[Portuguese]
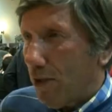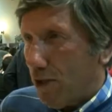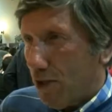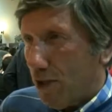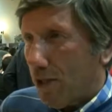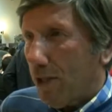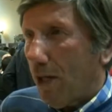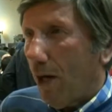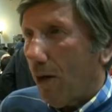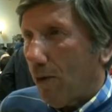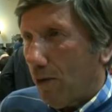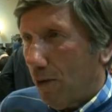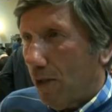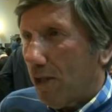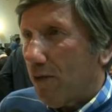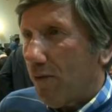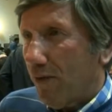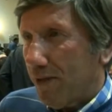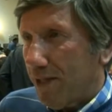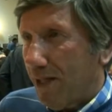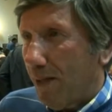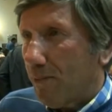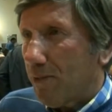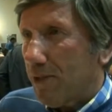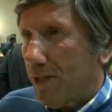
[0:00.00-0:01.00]
gestão que nós
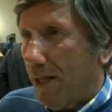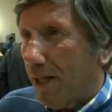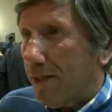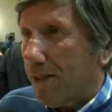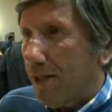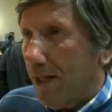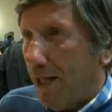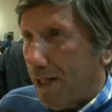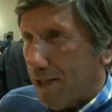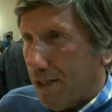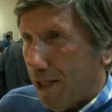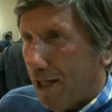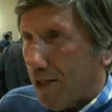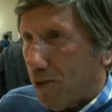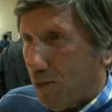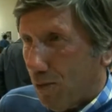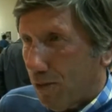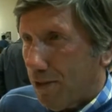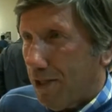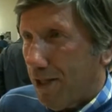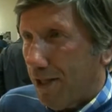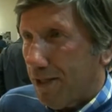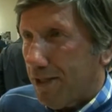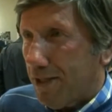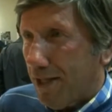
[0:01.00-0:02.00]
fazemos dentro desta
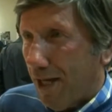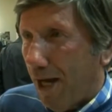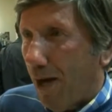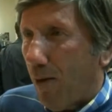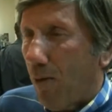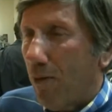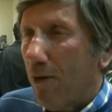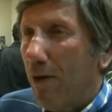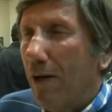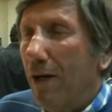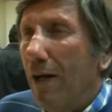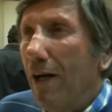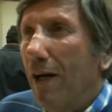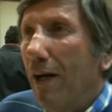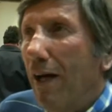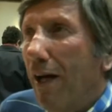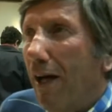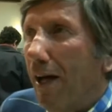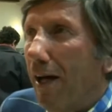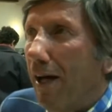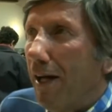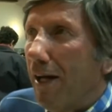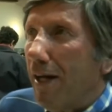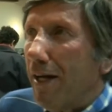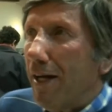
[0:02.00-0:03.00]
associação,
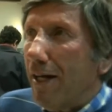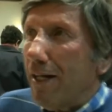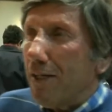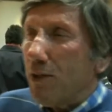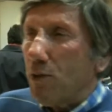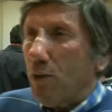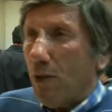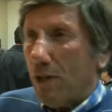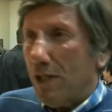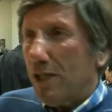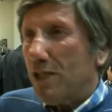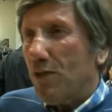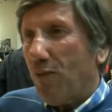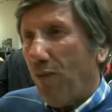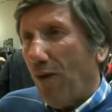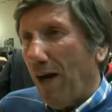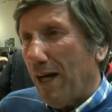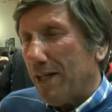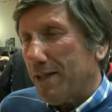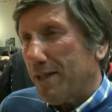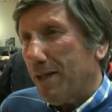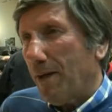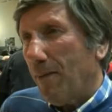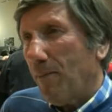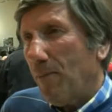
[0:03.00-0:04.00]
eh, torna-se
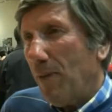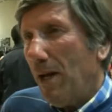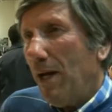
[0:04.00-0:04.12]
fácil